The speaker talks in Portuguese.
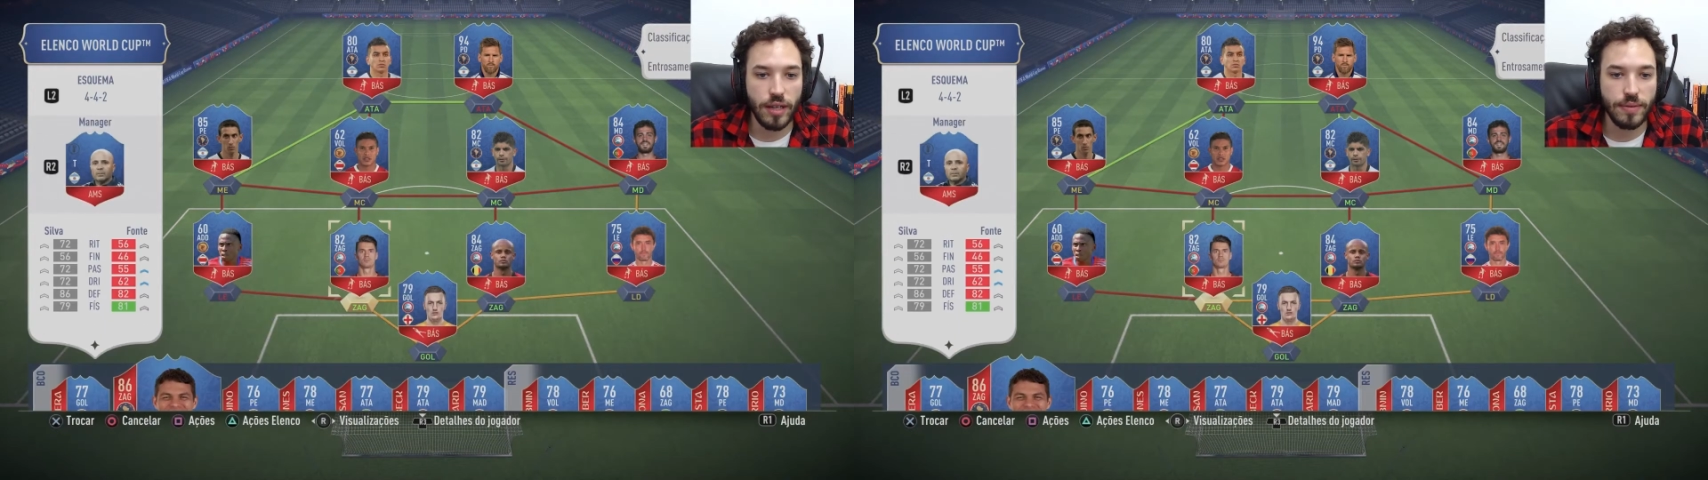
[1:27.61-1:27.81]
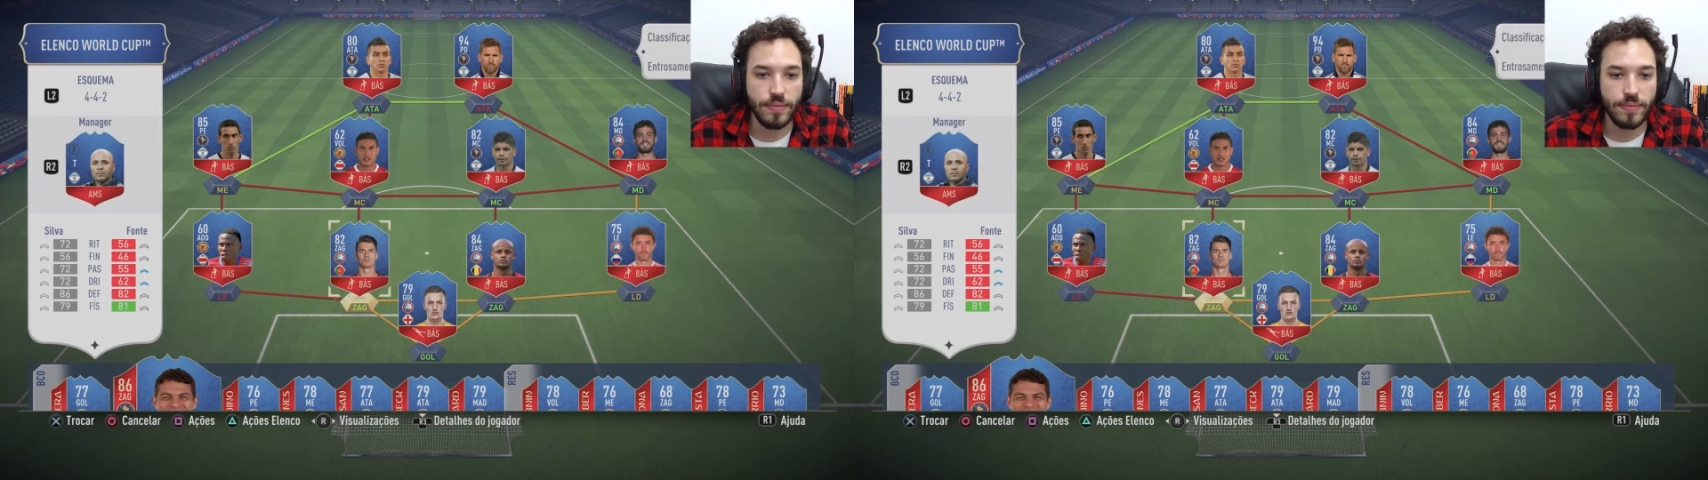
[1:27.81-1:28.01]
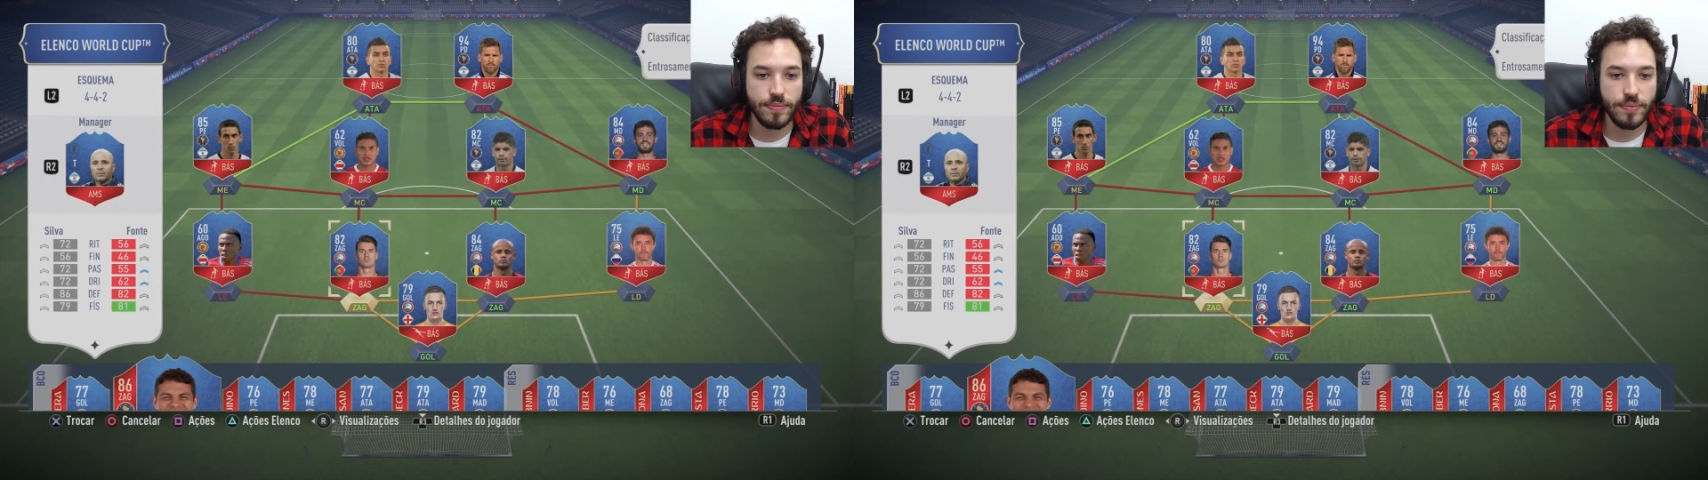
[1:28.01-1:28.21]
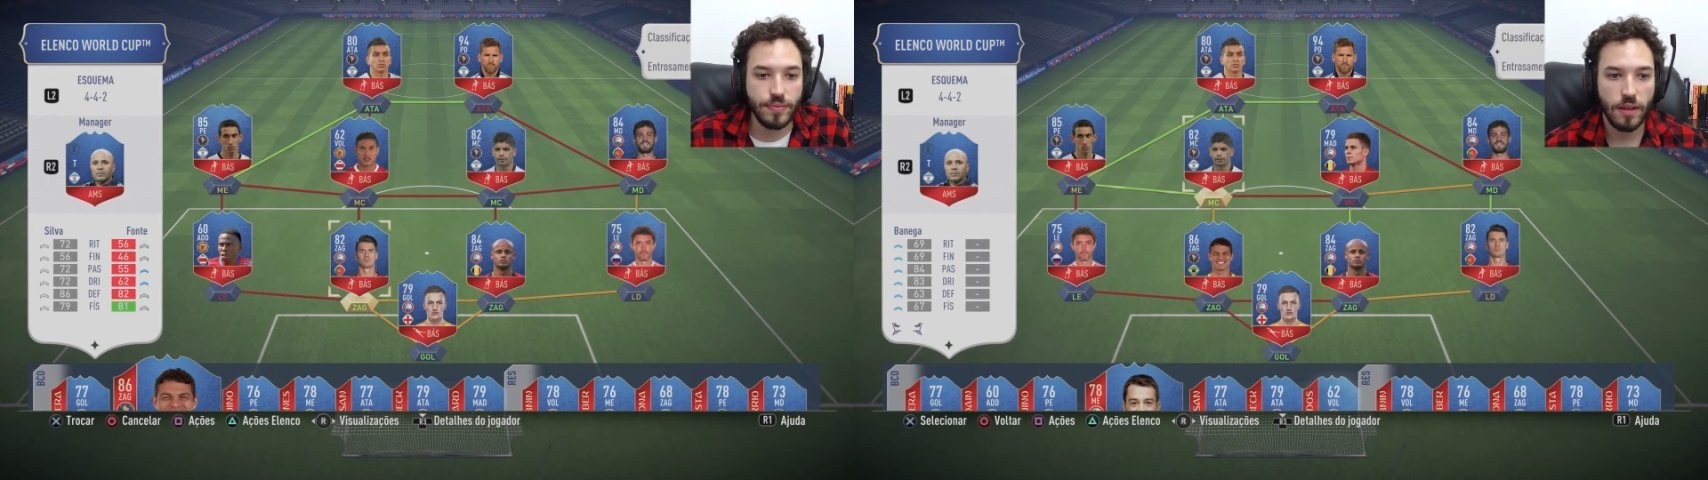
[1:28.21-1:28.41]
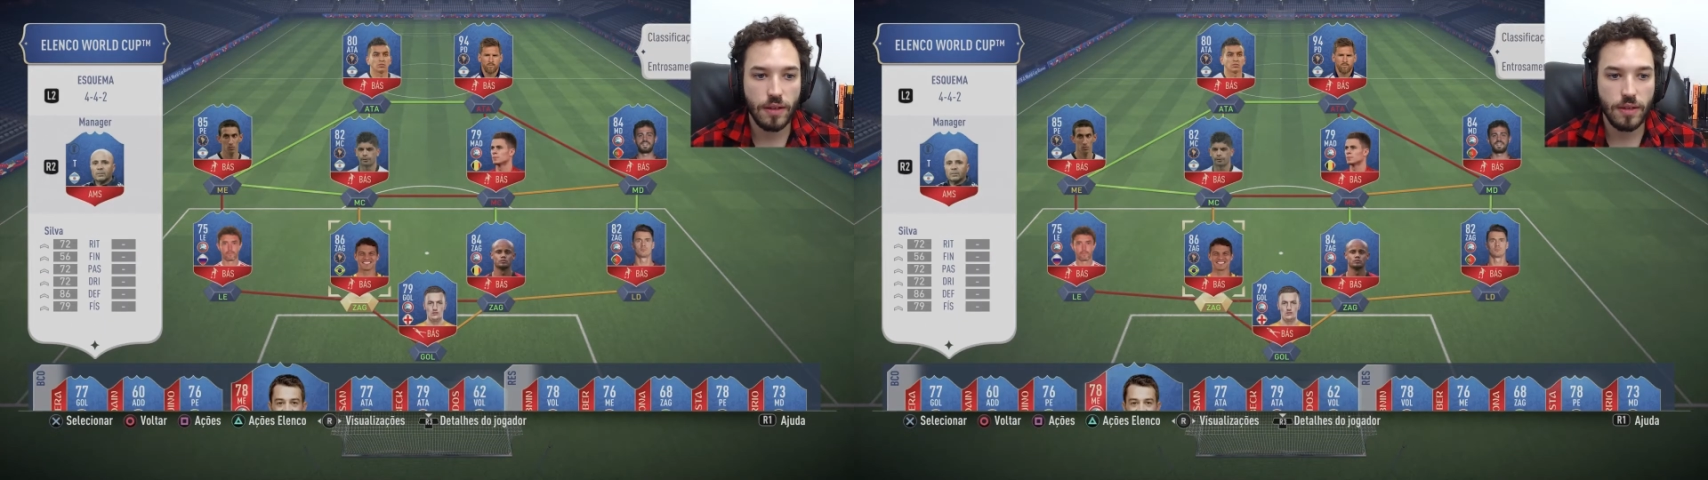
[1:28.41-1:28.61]
né?
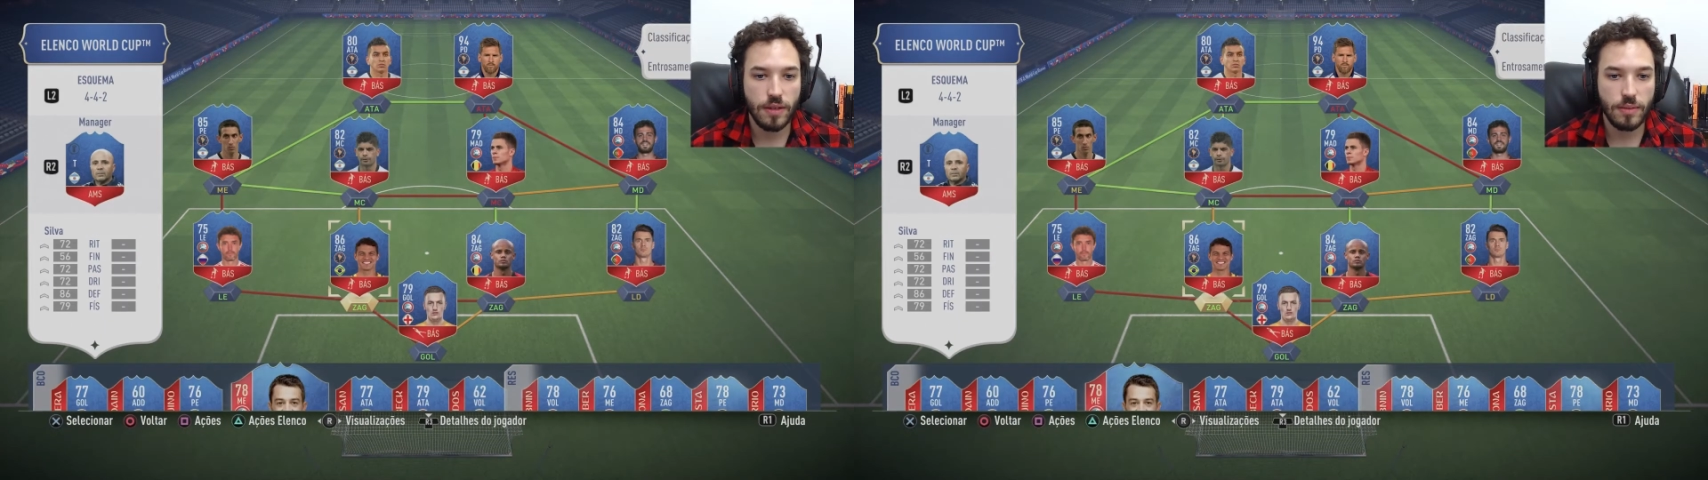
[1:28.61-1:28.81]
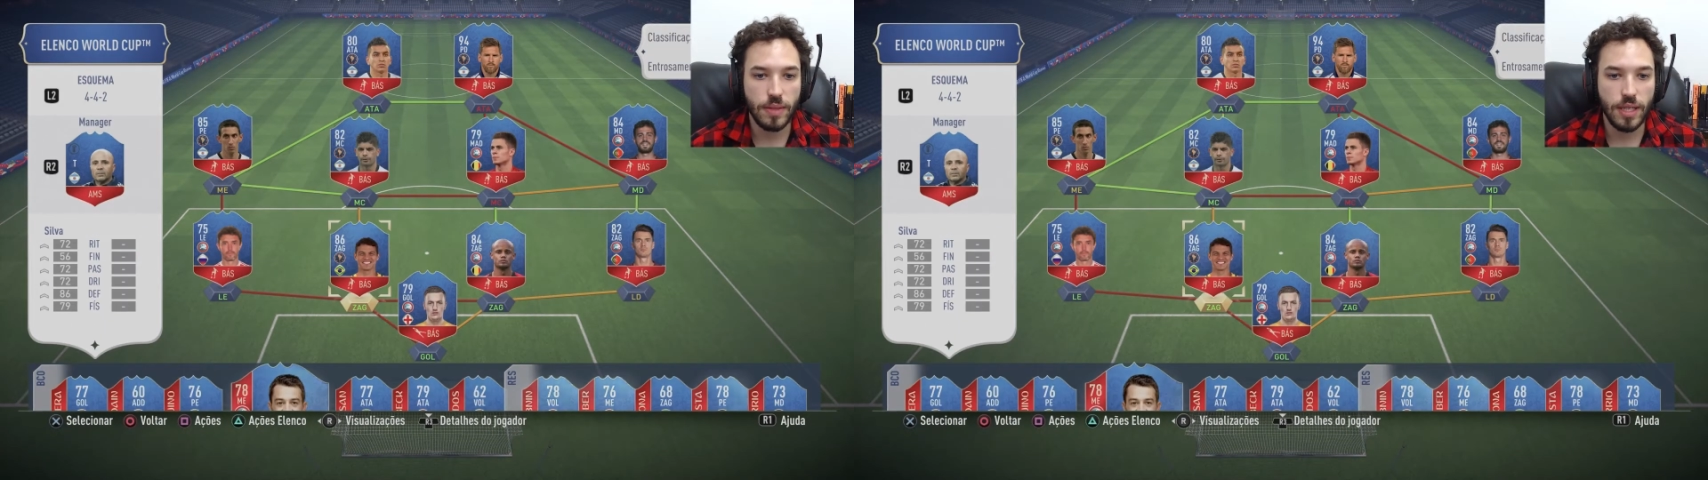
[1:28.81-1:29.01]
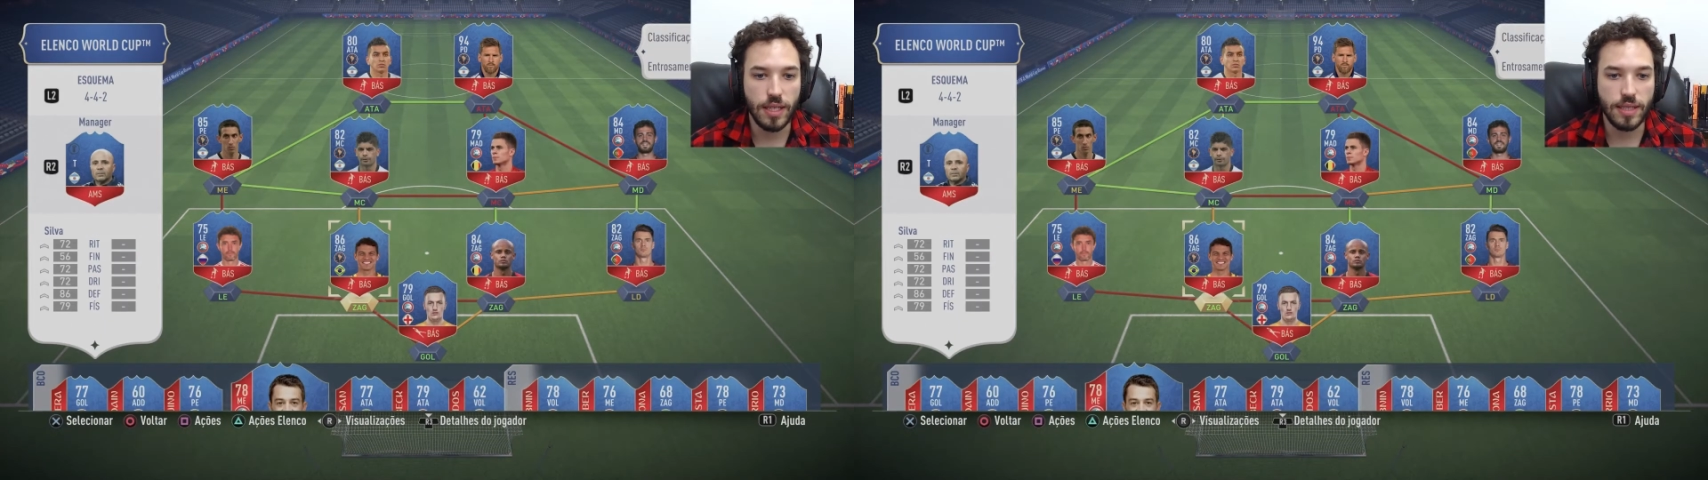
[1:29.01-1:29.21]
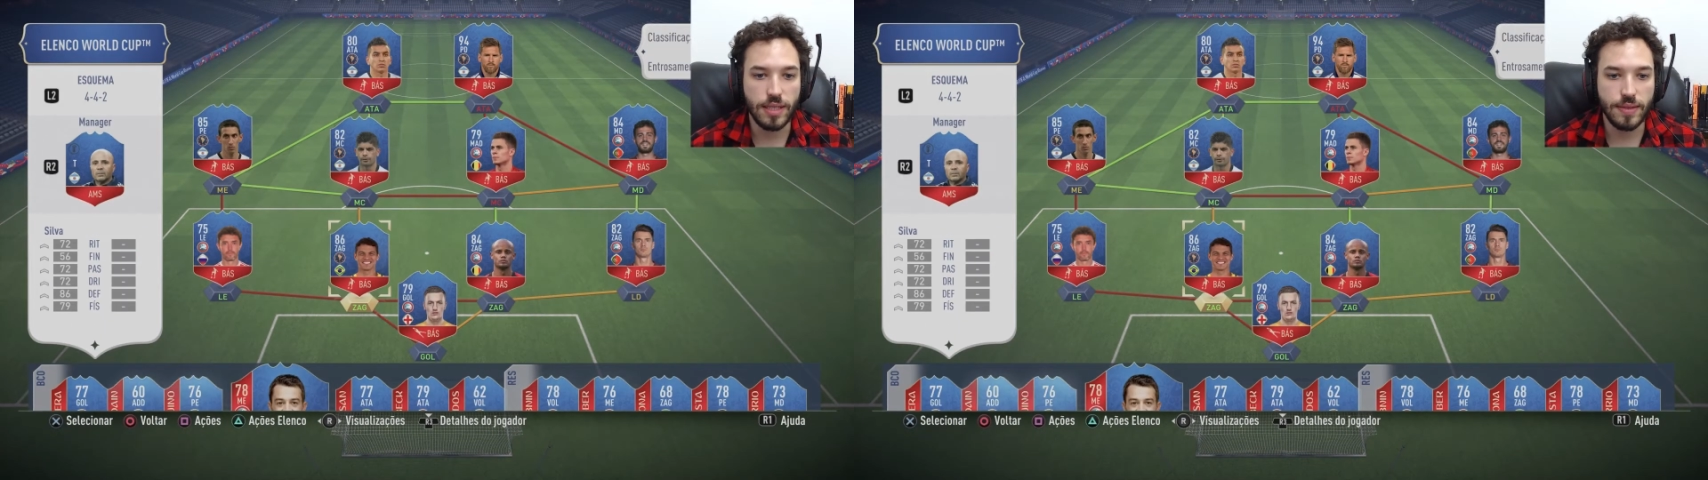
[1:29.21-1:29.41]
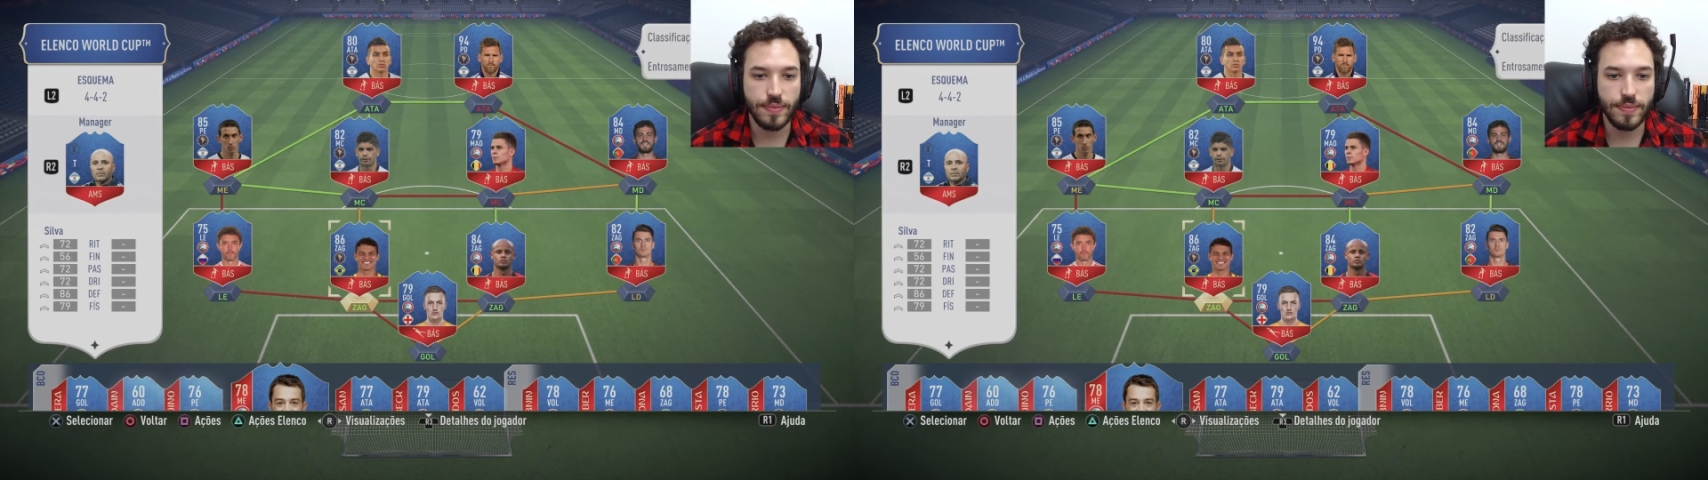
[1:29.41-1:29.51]
Beleza.